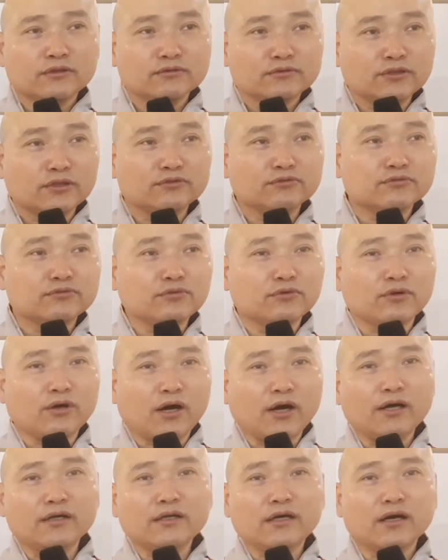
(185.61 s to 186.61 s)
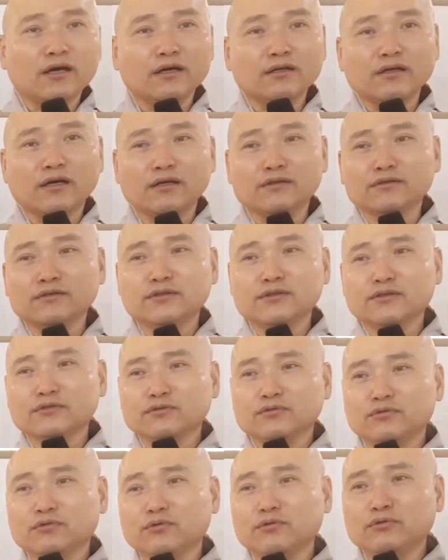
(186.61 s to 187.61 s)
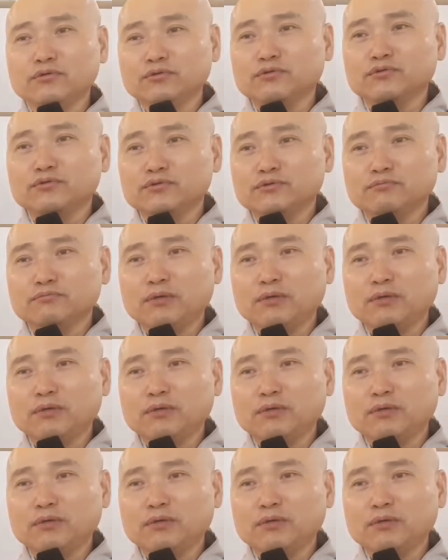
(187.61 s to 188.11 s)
제주도 하나하나 도,